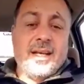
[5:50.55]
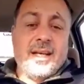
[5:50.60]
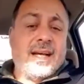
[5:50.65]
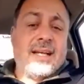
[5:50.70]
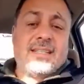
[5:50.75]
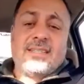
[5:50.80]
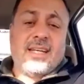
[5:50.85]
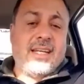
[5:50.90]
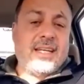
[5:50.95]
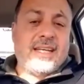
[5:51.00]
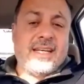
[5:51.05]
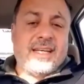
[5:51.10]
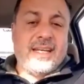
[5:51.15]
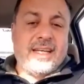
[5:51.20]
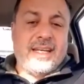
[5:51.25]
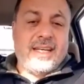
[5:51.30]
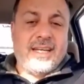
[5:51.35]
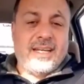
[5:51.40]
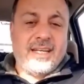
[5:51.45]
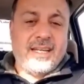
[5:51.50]
Así
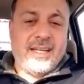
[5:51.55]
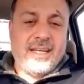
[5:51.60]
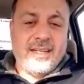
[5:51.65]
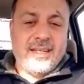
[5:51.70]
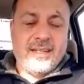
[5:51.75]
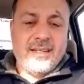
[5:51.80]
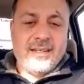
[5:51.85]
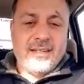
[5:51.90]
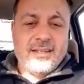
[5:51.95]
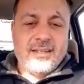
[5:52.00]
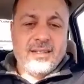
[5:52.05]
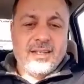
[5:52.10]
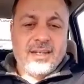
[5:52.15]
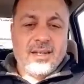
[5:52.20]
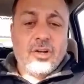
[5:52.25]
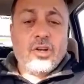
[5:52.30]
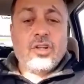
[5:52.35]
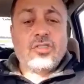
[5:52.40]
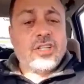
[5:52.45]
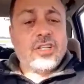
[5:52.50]
que
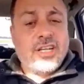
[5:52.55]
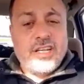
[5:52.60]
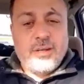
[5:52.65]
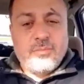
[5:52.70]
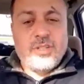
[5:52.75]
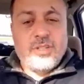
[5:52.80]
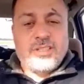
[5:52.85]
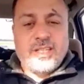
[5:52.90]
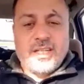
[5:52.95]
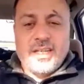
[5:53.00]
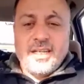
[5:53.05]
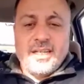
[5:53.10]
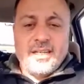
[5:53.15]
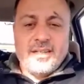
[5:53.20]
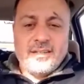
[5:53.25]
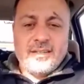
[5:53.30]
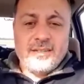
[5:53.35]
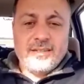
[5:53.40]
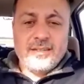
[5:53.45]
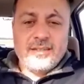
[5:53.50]
los animo a seguir.
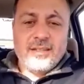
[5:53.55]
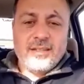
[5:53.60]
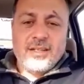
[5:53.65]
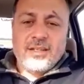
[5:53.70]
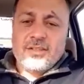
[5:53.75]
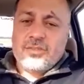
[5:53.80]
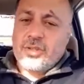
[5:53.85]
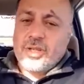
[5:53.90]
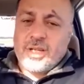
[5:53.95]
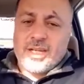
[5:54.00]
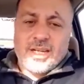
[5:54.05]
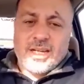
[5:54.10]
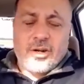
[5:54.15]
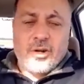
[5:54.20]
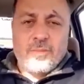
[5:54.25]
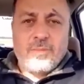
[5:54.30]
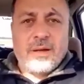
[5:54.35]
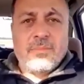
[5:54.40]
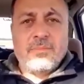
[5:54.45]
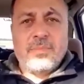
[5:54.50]
Soy Carlos
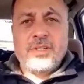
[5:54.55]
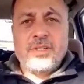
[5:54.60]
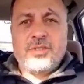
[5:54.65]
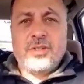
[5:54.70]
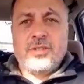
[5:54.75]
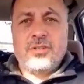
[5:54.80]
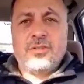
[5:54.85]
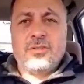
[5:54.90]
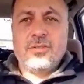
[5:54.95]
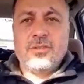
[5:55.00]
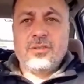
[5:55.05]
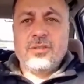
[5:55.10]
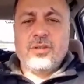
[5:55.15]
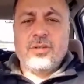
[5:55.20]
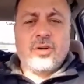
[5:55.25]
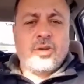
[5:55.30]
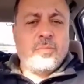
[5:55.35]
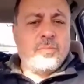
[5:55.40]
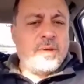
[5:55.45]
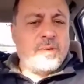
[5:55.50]
Pampillón,
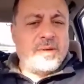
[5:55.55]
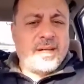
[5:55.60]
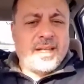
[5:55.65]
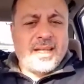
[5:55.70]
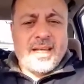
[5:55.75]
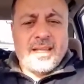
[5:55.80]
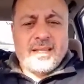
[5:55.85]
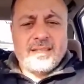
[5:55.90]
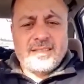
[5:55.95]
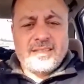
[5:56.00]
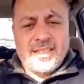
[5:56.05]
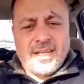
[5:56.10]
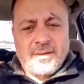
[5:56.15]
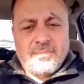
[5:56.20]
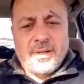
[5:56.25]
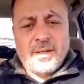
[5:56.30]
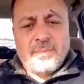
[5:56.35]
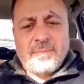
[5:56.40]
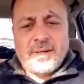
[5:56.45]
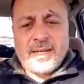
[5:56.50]
con mi verdad
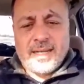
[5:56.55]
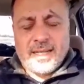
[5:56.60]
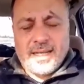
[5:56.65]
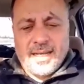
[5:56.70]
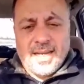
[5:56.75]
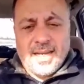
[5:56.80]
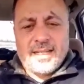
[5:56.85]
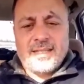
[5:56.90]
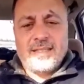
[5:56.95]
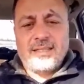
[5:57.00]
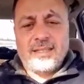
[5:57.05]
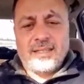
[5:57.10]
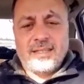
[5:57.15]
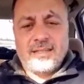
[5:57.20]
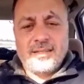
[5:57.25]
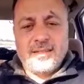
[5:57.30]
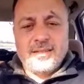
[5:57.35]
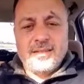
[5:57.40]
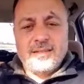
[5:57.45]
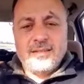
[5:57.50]
siempre para adelante
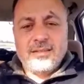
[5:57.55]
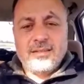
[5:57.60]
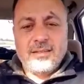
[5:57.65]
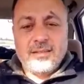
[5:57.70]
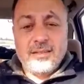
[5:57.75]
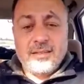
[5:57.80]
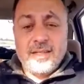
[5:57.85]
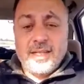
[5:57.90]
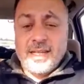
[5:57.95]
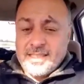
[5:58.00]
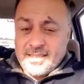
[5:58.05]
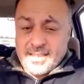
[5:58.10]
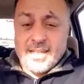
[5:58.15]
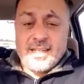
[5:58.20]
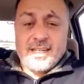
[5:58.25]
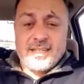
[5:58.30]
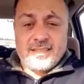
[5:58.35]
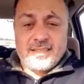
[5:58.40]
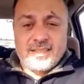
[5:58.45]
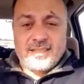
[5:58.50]
y si es
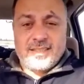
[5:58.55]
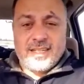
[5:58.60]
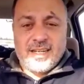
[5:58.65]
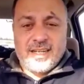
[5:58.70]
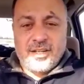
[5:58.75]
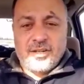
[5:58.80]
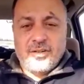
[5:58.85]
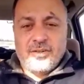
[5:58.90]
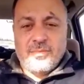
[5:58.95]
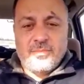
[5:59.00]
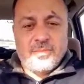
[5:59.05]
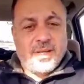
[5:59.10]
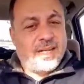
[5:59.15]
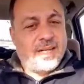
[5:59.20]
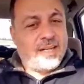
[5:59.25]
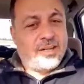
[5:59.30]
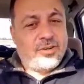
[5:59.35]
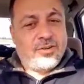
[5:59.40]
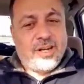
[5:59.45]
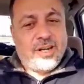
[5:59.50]
necesario me
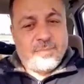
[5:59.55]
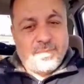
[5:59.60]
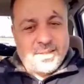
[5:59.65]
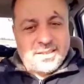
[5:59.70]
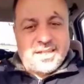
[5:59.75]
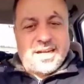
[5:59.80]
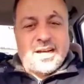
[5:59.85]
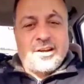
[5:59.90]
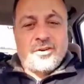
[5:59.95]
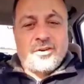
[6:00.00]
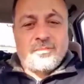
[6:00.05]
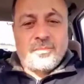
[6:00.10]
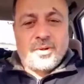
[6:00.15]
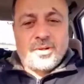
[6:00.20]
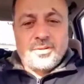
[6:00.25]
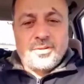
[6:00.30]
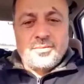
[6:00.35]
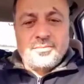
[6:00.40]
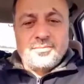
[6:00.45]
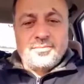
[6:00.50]
cargo la patria al hombro.
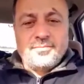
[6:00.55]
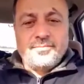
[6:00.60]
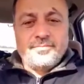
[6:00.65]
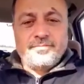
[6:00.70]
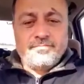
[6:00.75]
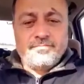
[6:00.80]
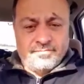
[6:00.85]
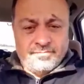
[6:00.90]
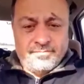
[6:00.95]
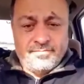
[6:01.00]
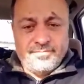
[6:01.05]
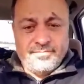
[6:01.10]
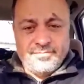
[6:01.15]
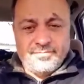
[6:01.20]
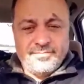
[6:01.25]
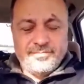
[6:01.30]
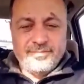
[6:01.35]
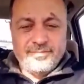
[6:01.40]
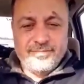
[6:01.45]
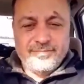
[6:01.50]

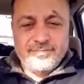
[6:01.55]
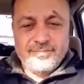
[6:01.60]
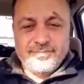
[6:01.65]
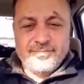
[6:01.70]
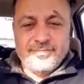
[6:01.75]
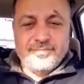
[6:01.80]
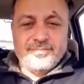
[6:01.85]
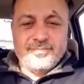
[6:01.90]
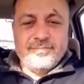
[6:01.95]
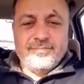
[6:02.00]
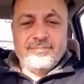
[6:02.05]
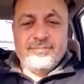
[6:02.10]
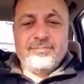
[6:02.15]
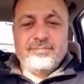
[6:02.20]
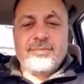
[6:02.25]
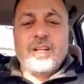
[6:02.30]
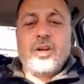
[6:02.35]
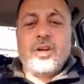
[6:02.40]
¿Mm?